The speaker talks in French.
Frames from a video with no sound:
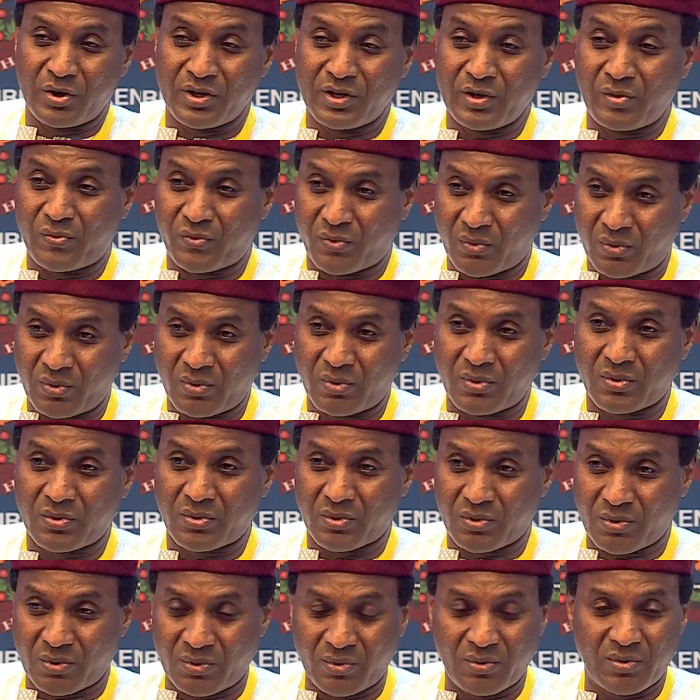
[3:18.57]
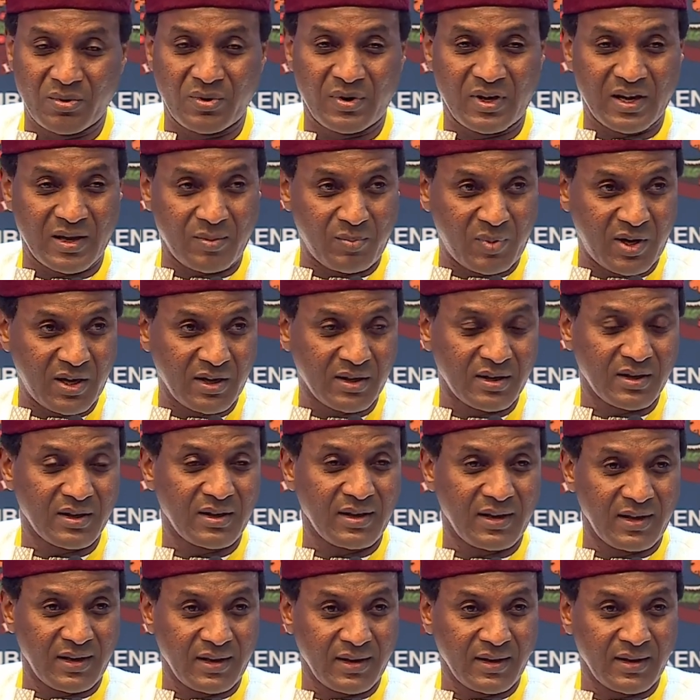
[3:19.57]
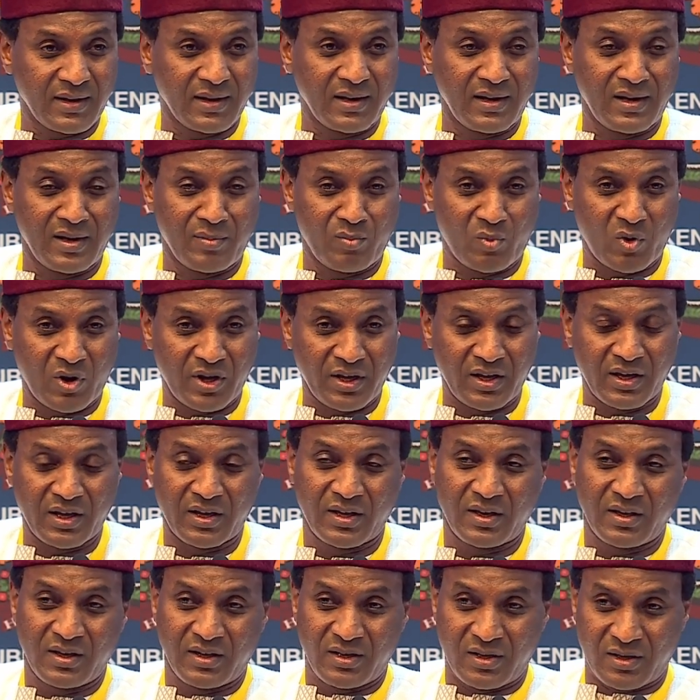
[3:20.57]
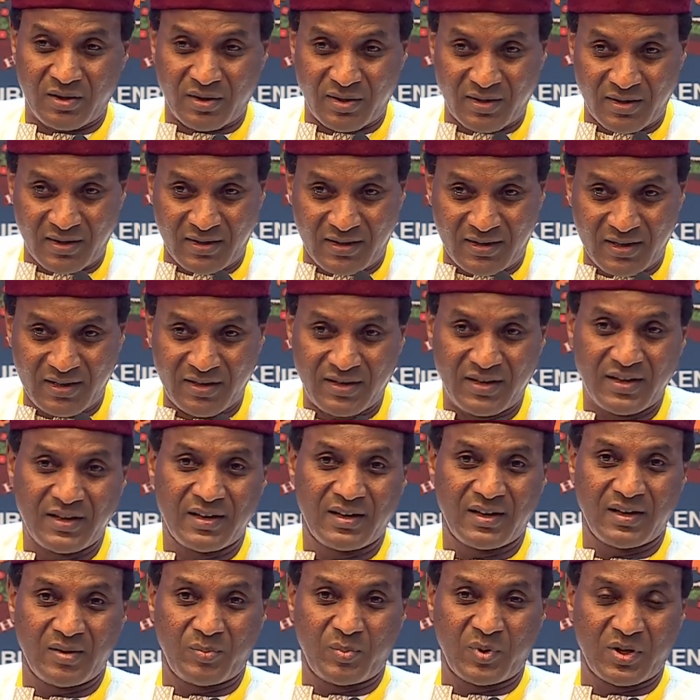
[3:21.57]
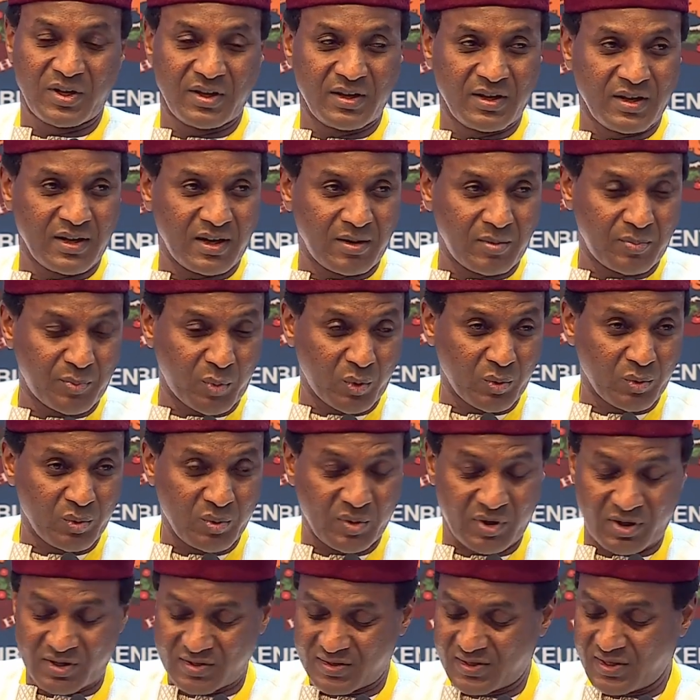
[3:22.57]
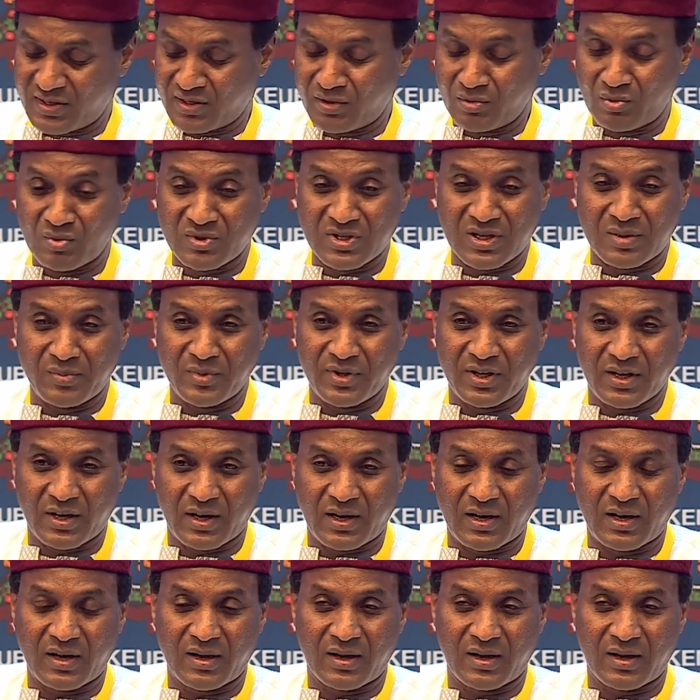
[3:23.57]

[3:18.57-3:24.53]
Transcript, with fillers: Il faut que la banque ait les moyens d'aider les pays à produire, ce qui nous amènera